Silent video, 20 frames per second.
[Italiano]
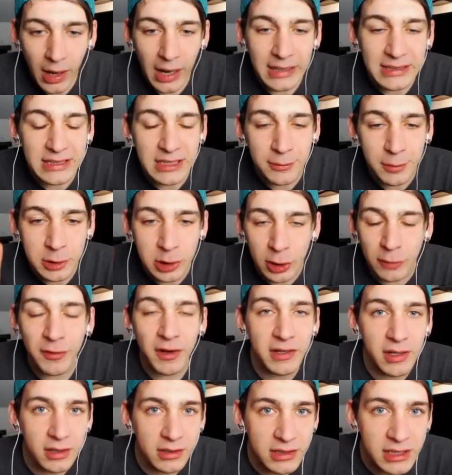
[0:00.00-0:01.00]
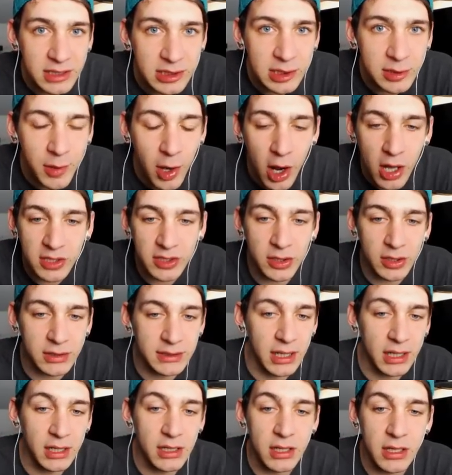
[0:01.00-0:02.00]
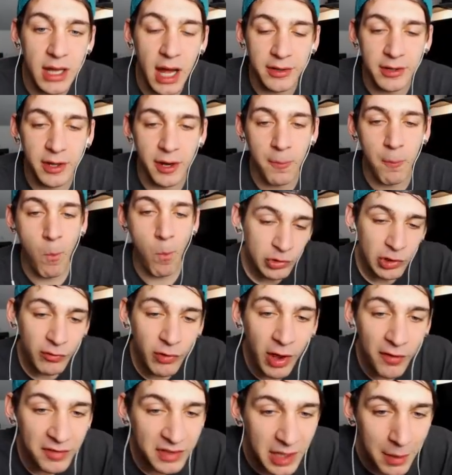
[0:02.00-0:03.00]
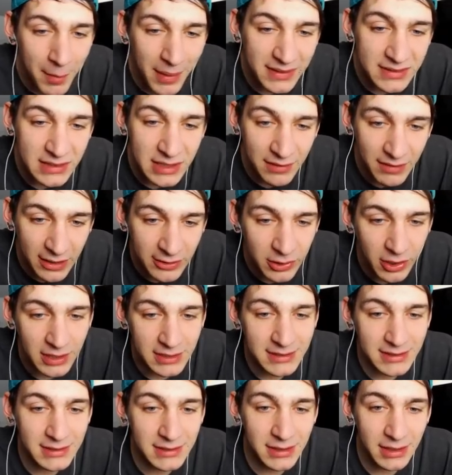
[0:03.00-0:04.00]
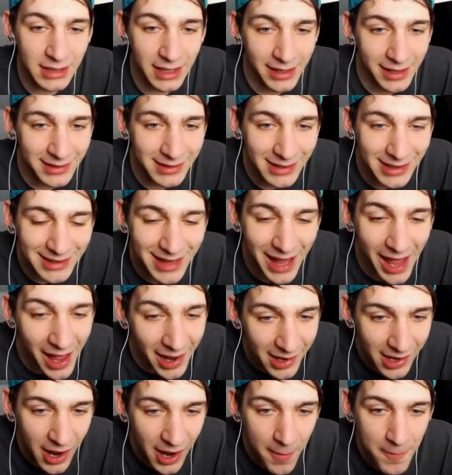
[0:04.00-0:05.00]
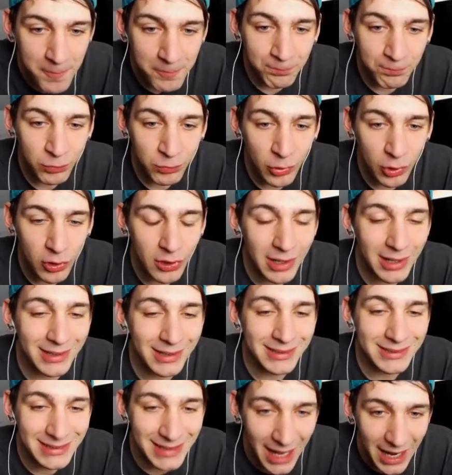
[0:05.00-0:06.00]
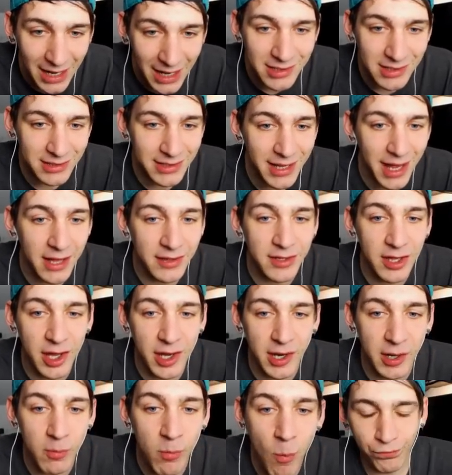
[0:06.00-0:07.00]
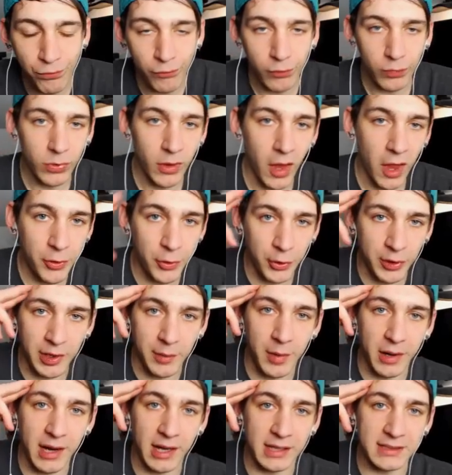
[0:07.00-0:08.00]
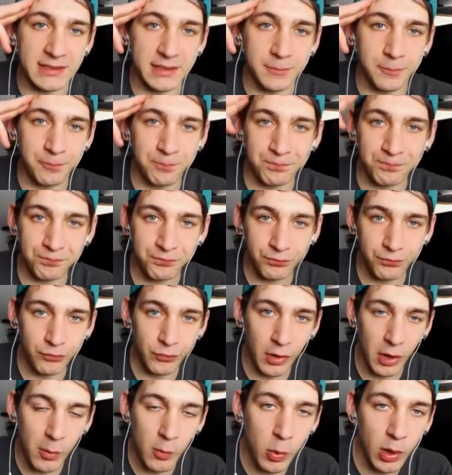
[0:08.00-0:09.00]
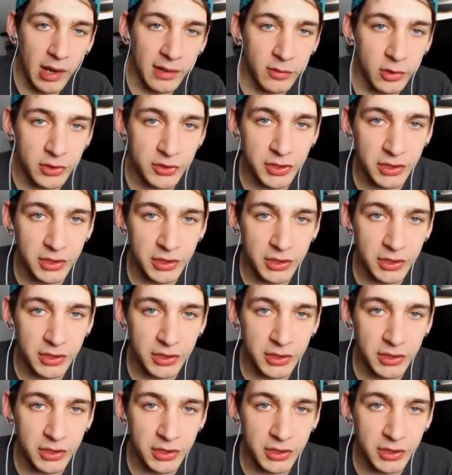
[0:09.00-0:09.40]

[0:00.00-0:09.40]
Ragazzi, si possono fare tantissime cose con la stella del Nether. Cioè, voi avete mai scavato la, la, la terra con la stella del Nether? Torniamo a casa. Buon lavoro